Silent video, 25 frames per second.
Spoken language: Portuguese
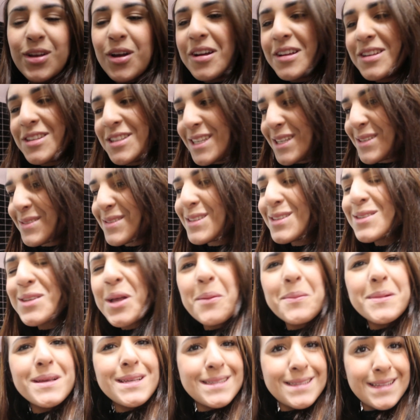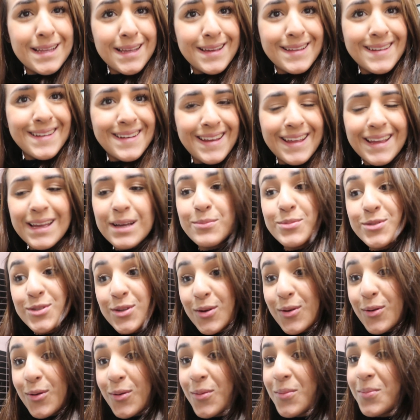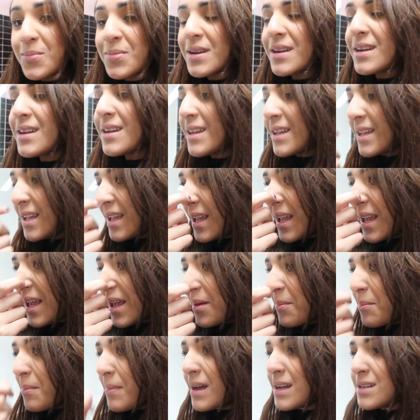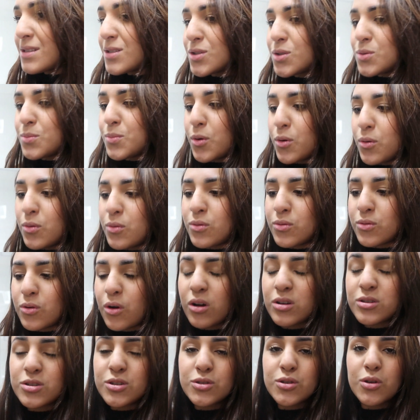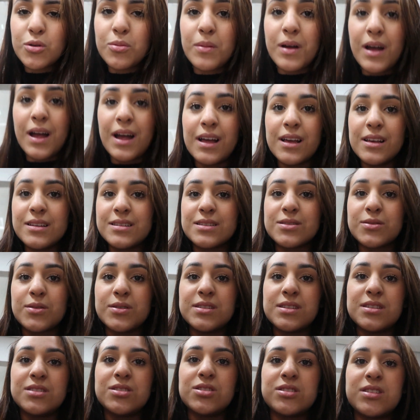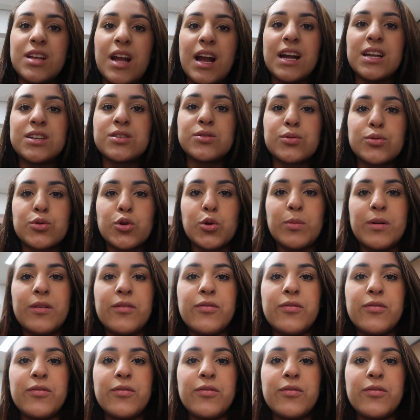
todinhos e só besteira, né, que a pessoa compra. Mas tudo bom, eu gosto de tomar essas coisas de tarde, quando tô com